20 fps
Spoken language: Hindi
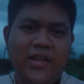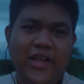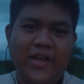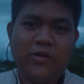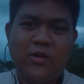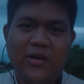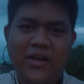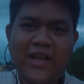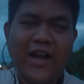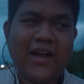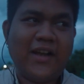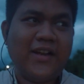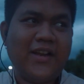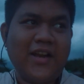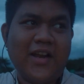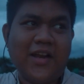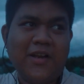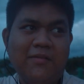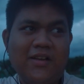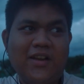एक और कैरेक्टर
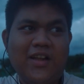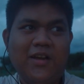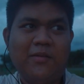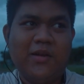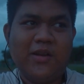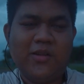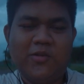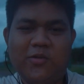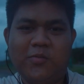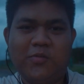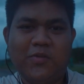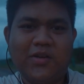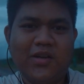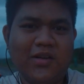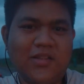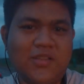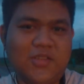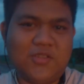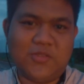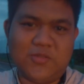आने वाला है हमारे ग्रुप का
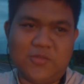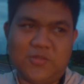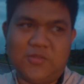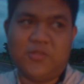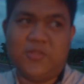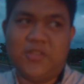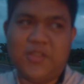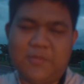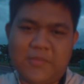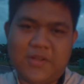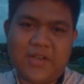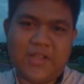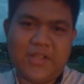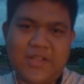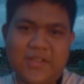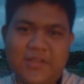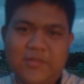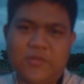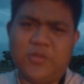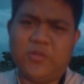तो सुदीप करके
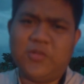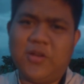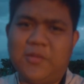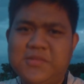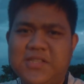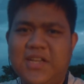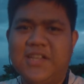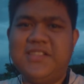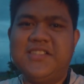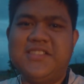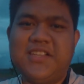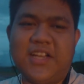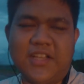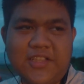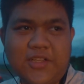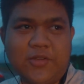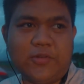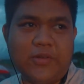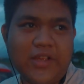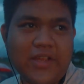उसको हम शायद जो
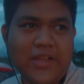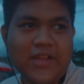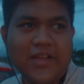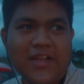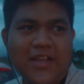जानते होंगे